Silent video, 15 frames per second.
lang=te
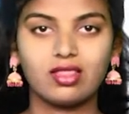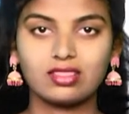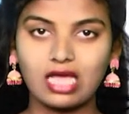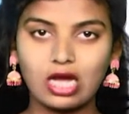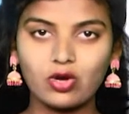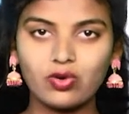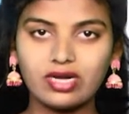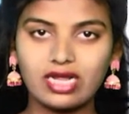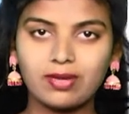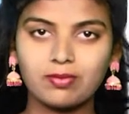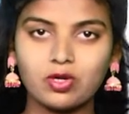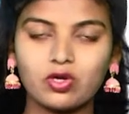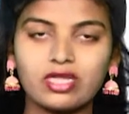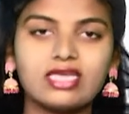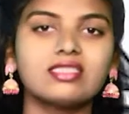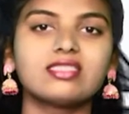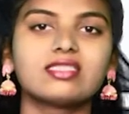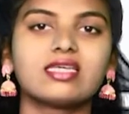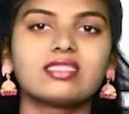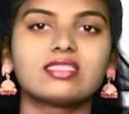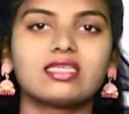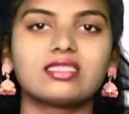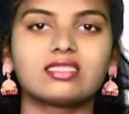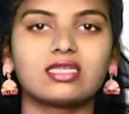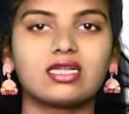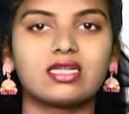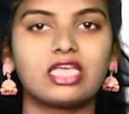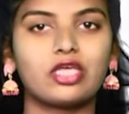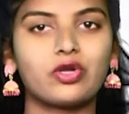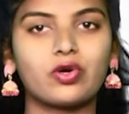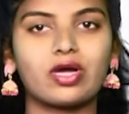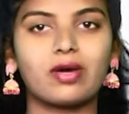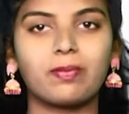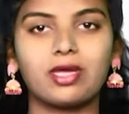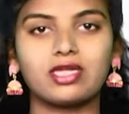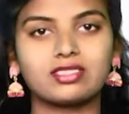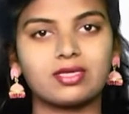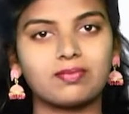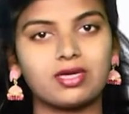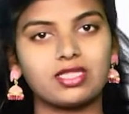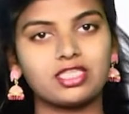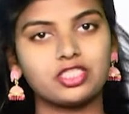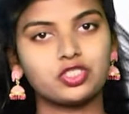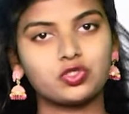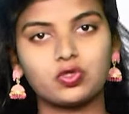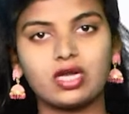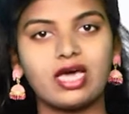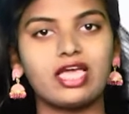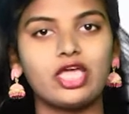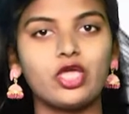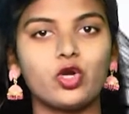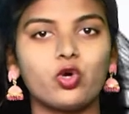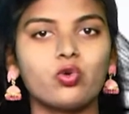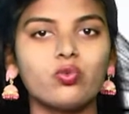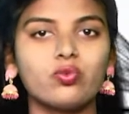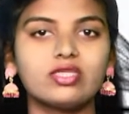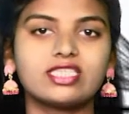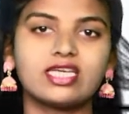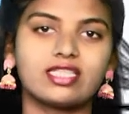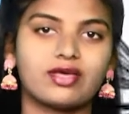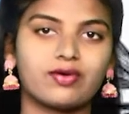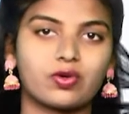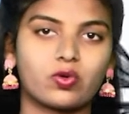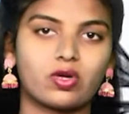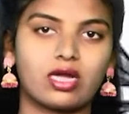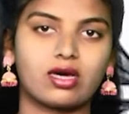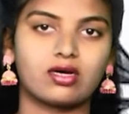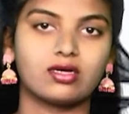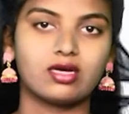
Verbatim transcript: తక్కువ టైంలోనే సెన్సేషనల్ హీరోగా పేరు సంపాదించుకున్న హీరో విజయ్ దేవరకొండ